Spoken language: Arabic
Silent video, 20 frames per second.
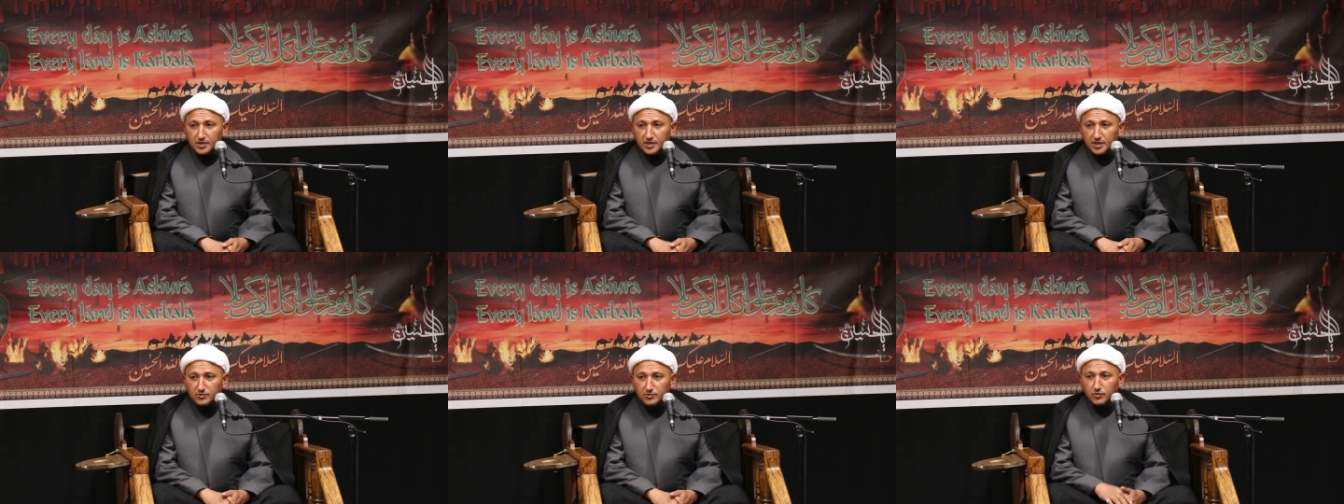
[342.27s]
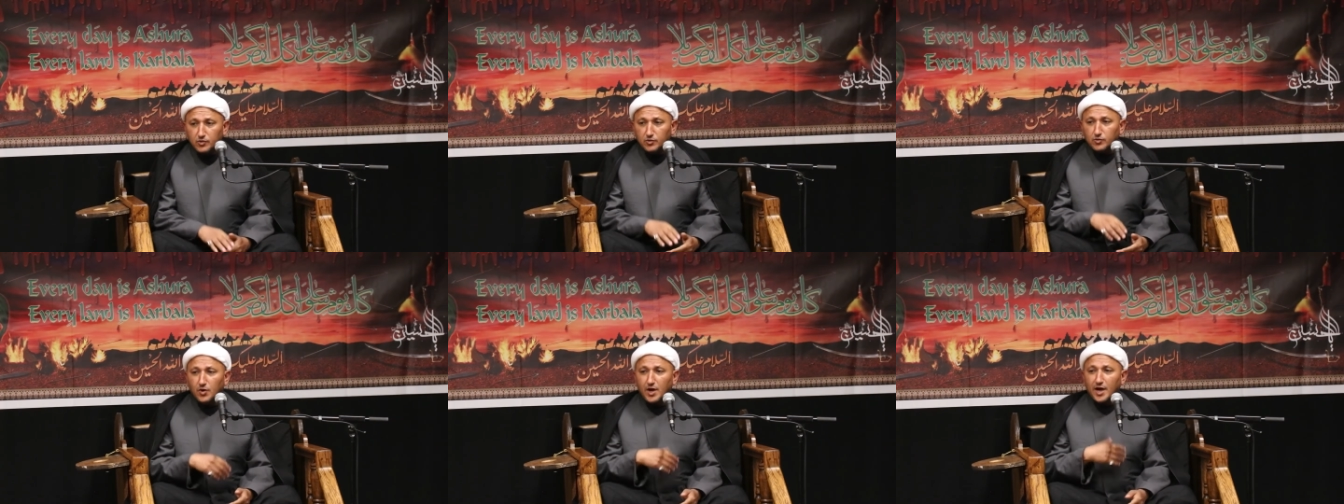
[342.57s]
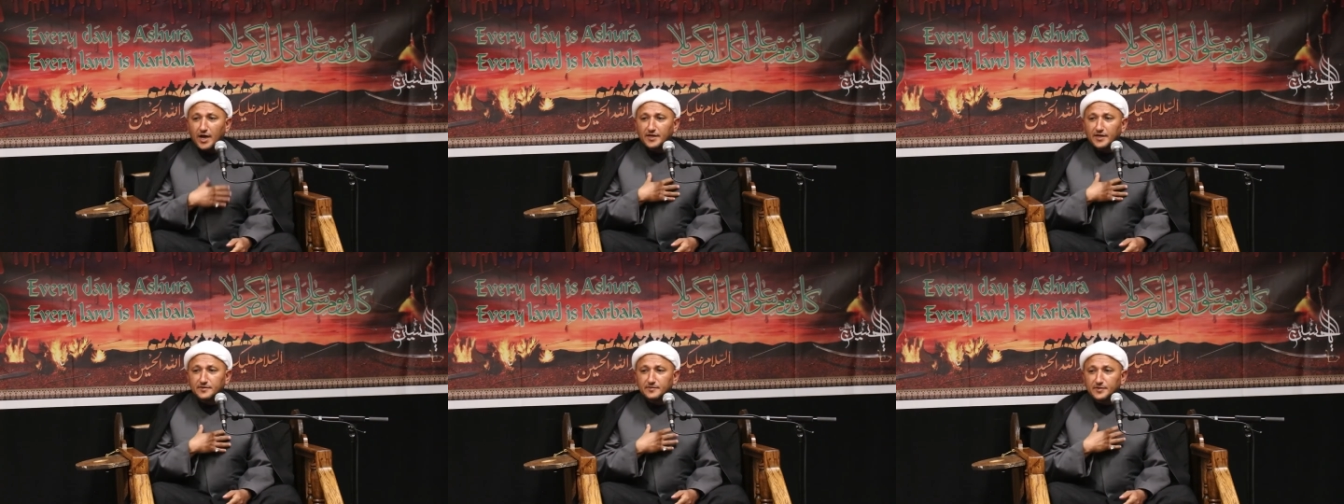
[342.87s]
لأن كل
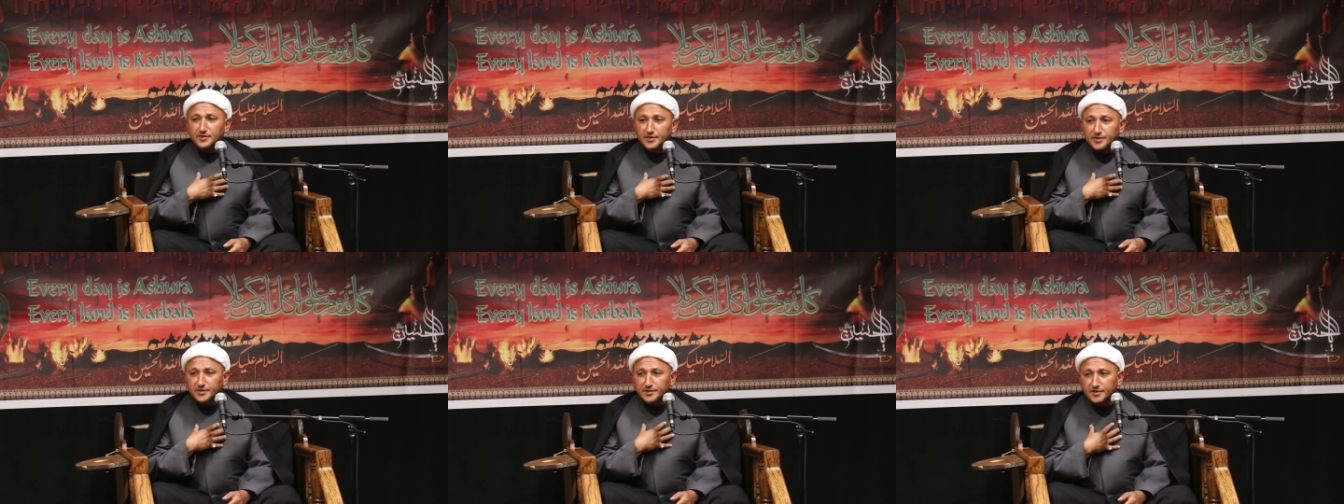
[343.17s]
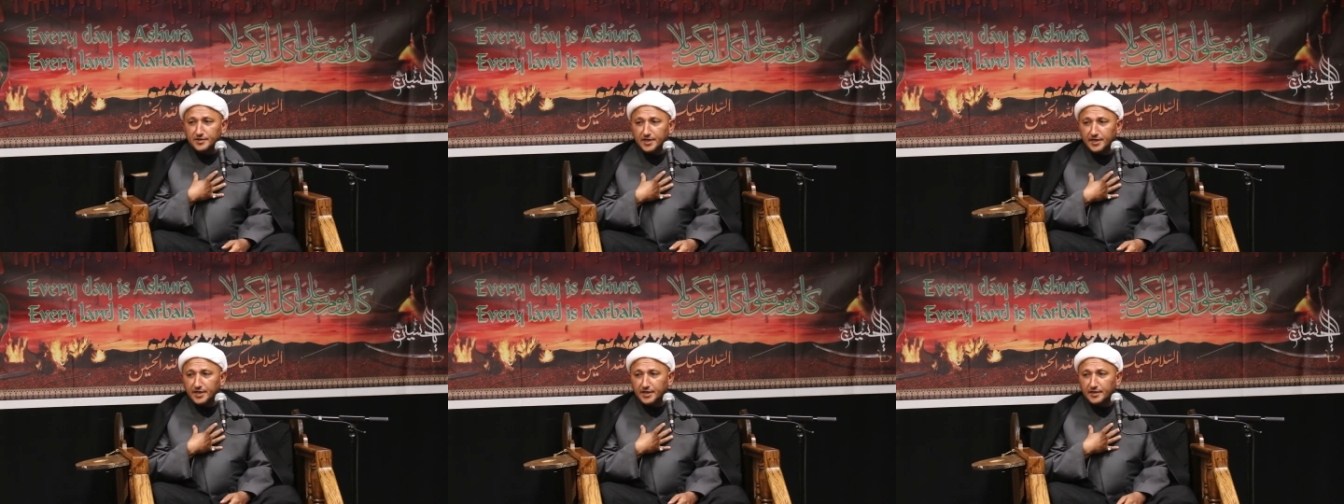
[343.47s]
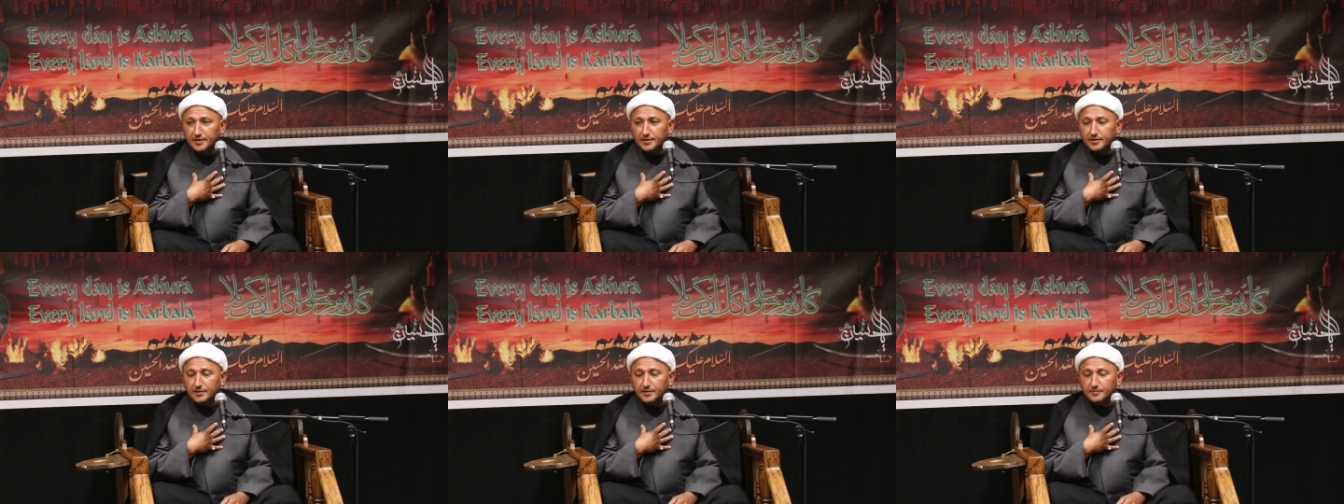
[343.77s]
واحد من
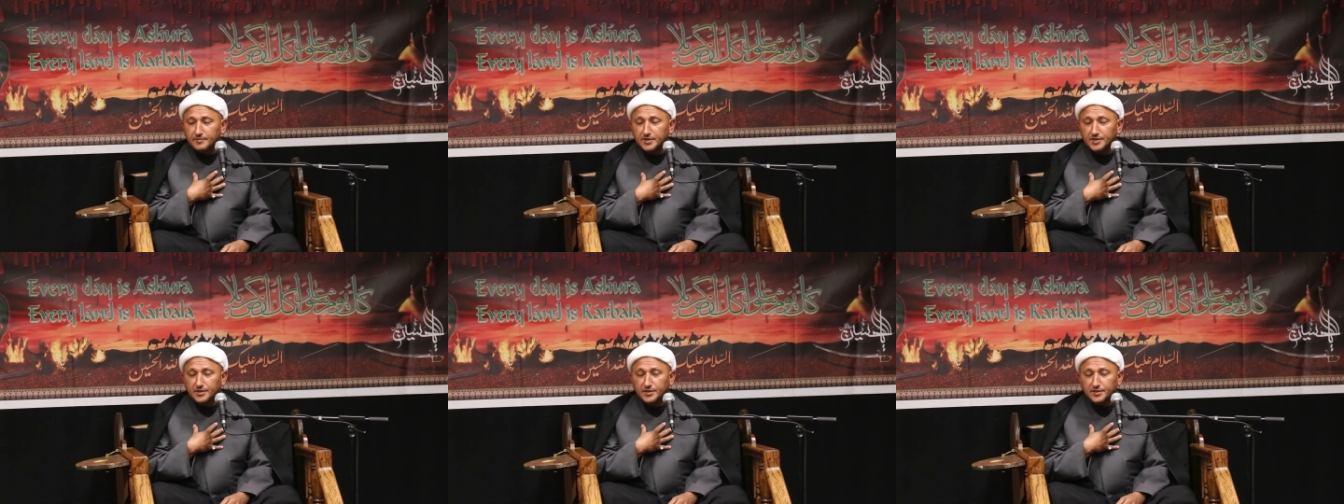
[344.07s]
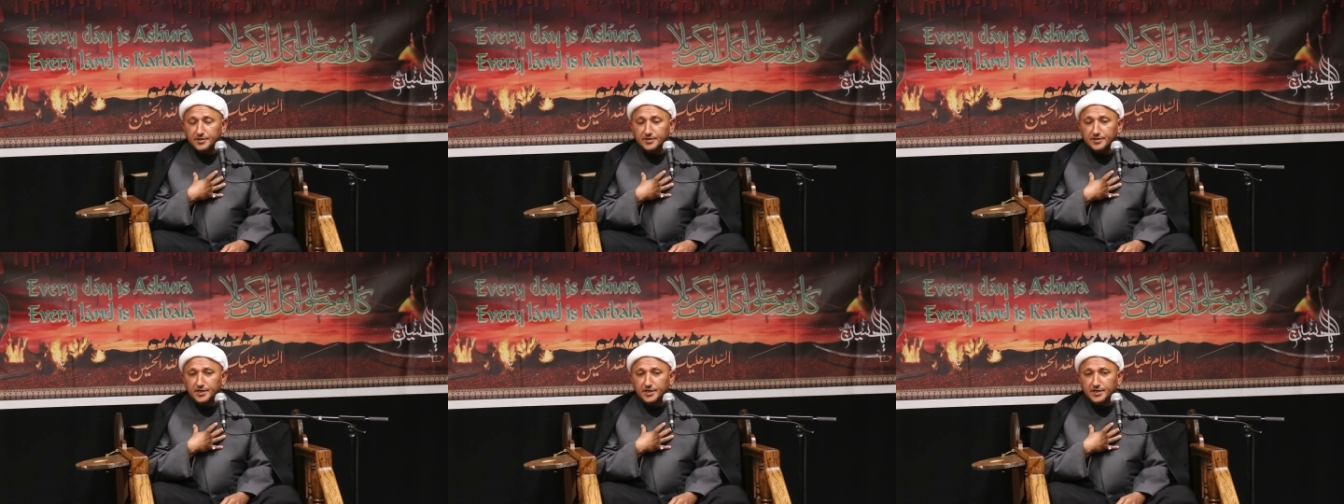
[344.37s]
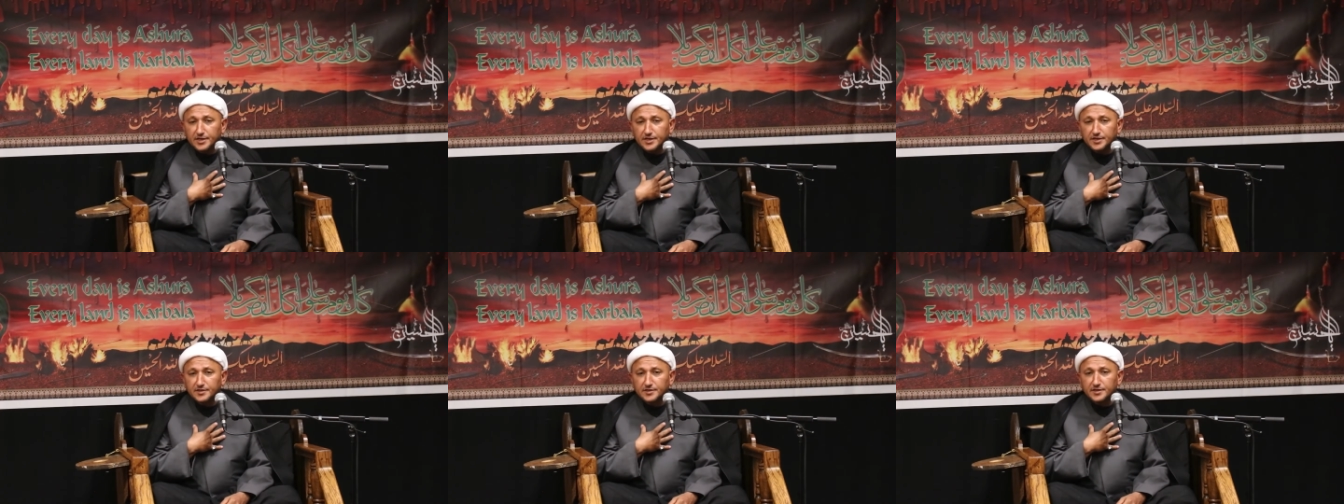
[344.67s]
عنده من
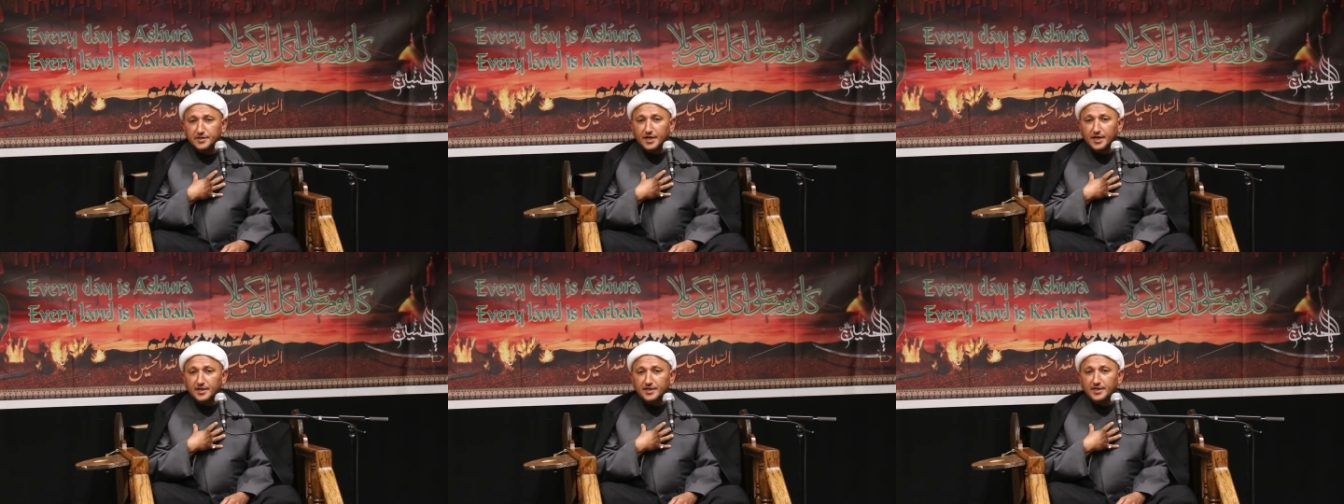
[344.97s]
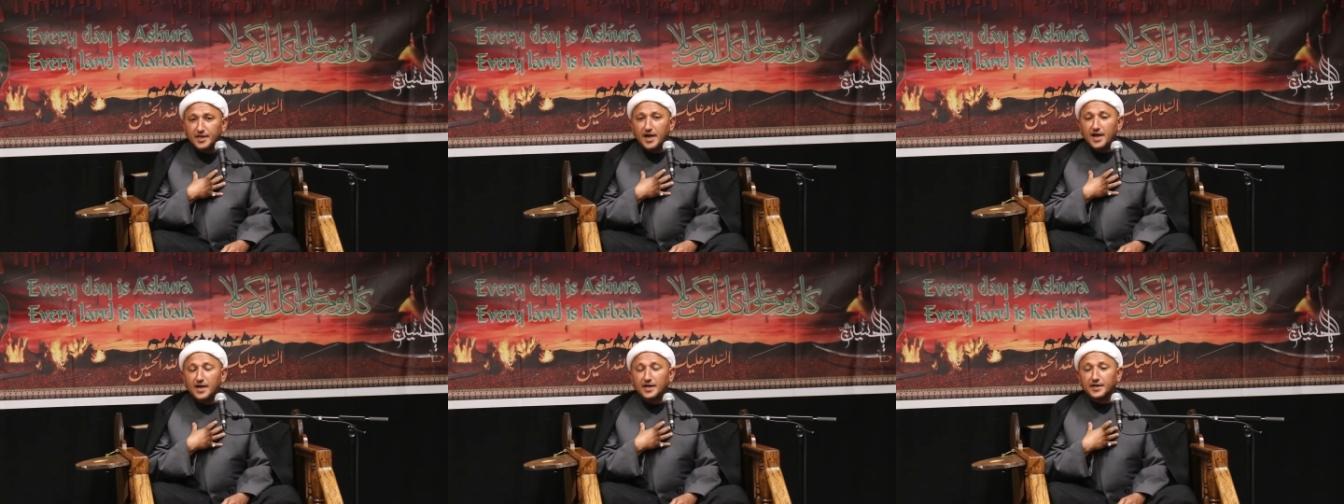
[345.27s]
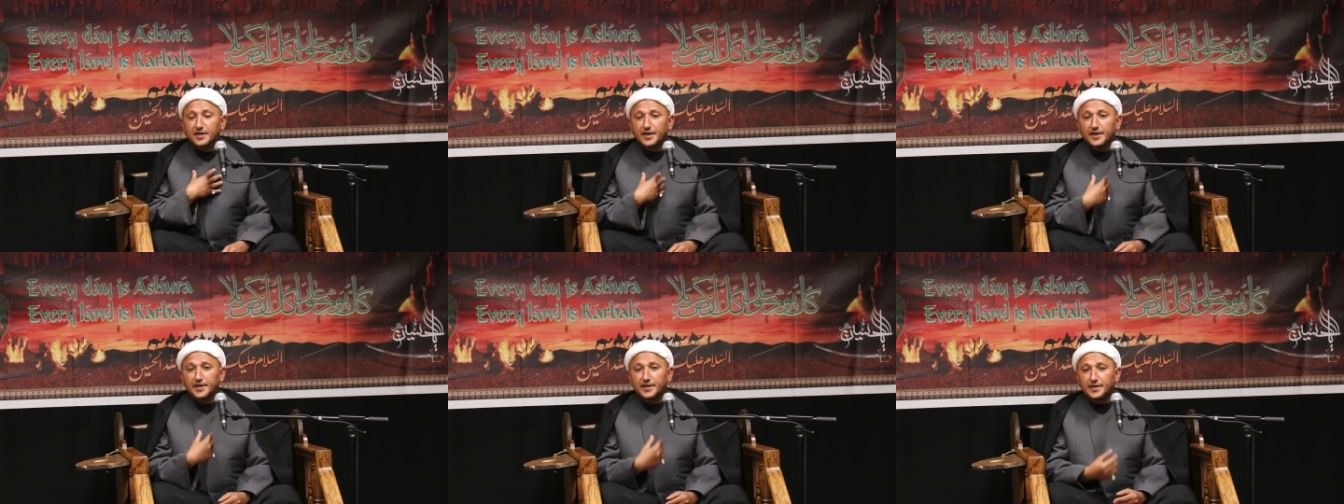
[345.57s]
عندنا عنده
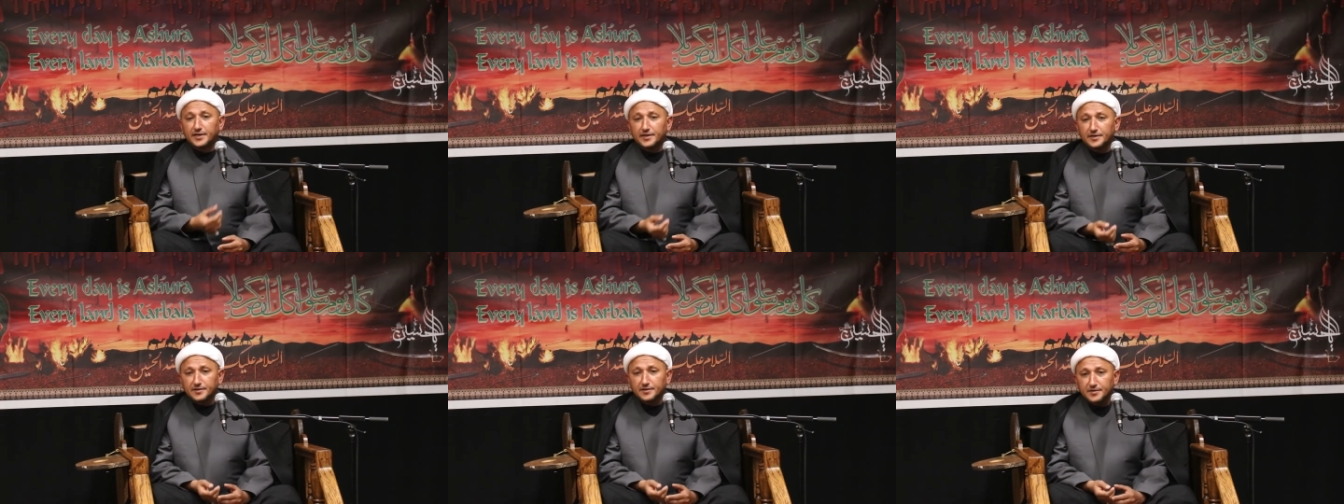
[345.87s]
علاقة